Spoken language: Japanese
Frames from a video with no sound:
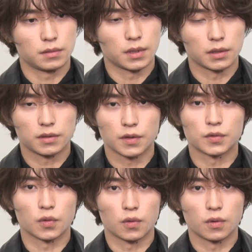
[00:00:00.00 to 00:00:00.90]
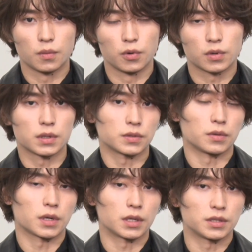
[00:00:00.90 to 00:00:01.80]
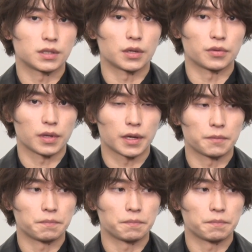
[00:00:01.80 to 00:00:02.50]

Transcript: なってると僕はすごい感じたので、